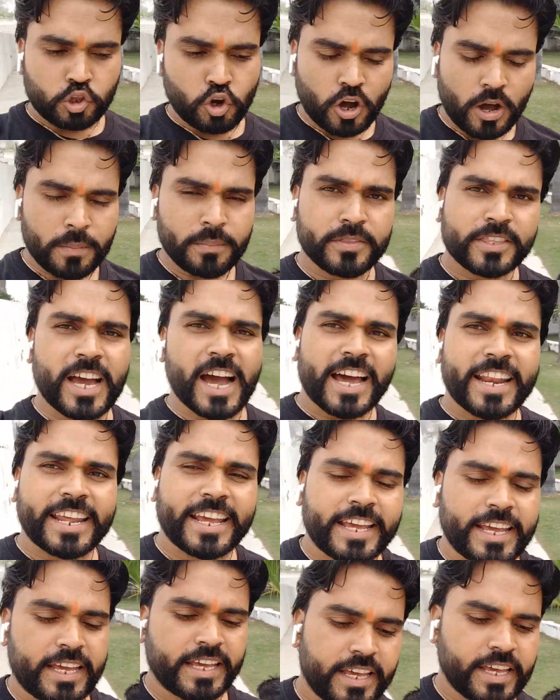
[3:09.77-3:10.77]
तो हम जा
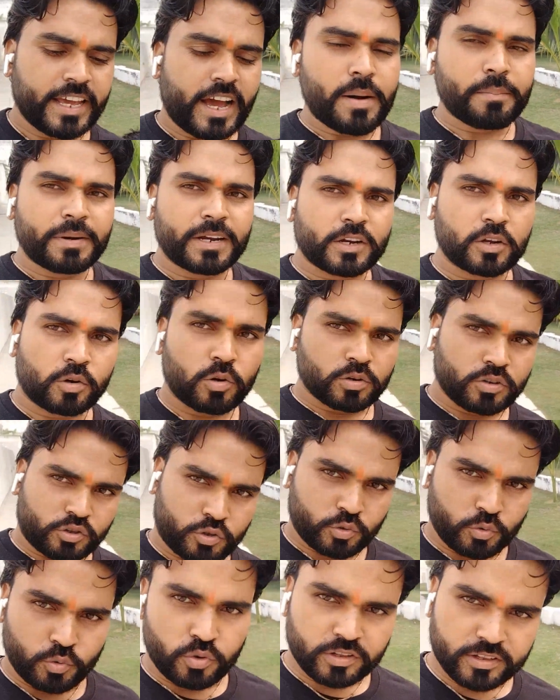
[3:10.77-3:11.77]
रहे हैं अमन को
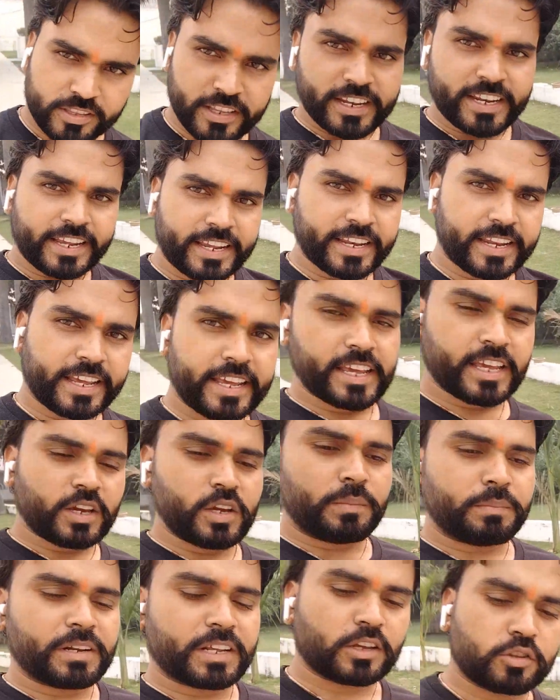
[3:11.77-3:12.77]
स्कूल से लेने
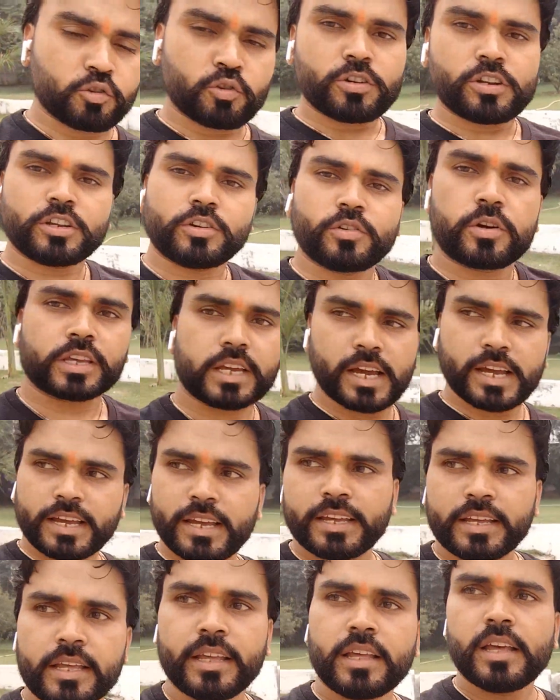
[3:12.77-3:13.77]
अमन का छुट्टी हो गया
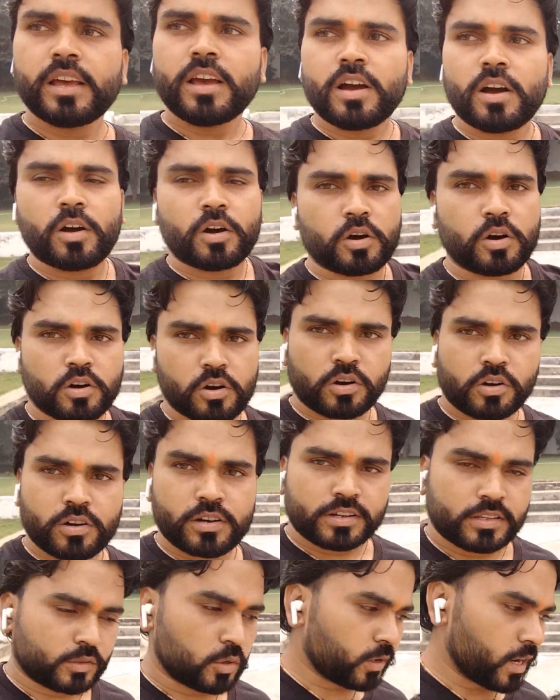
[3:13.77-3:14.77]
है
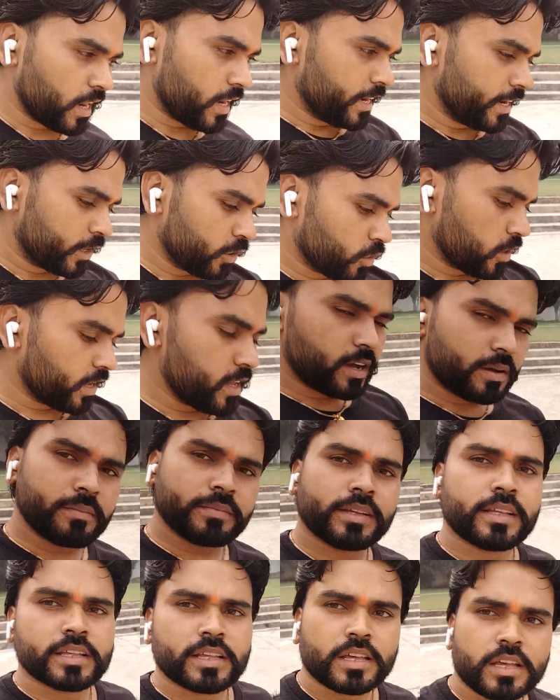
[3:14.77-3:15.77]
और थोड़ा लेट हो गए
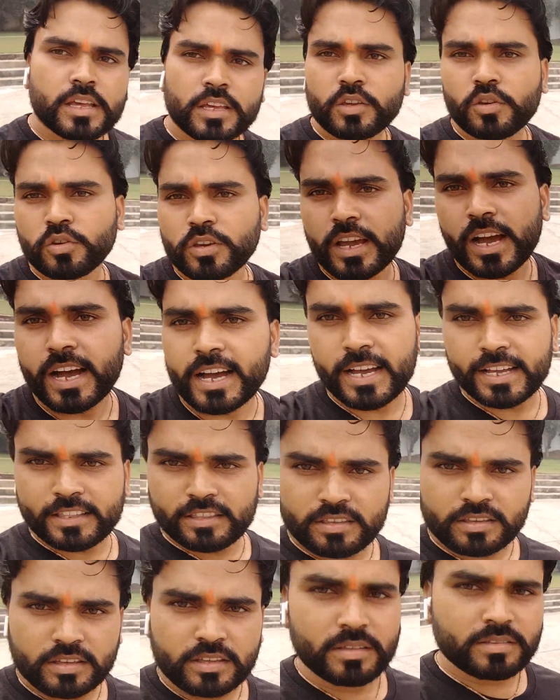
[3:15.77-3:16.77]
हम क्योंकि
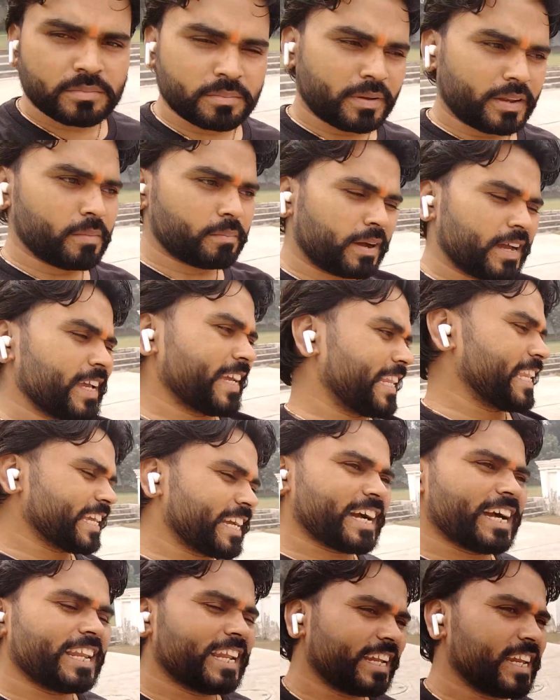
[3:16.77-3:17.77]
आज मैंने बाइक
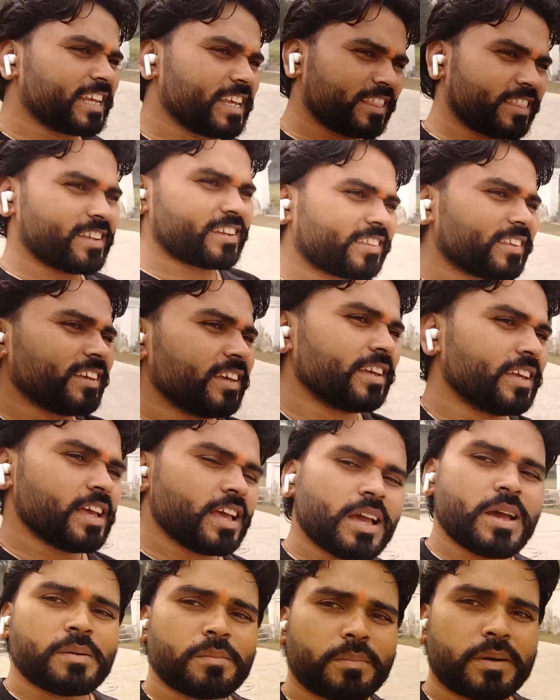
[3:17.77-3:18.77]
निकाला नहीं अंदर से
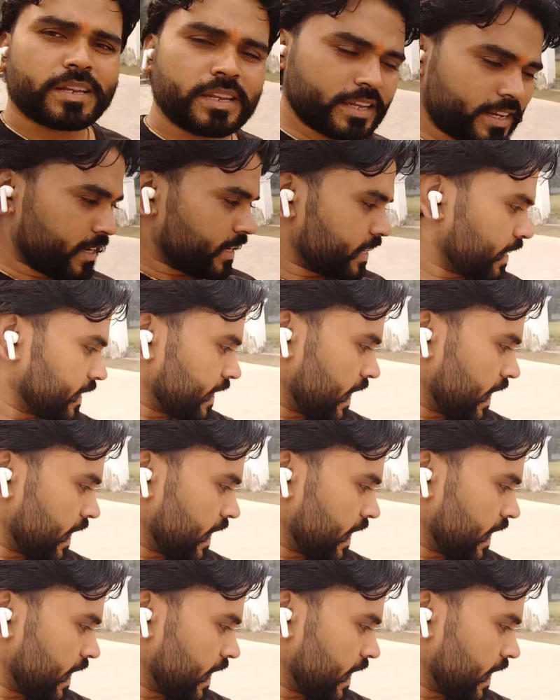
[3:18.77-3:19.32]
मन नहीं कर रहा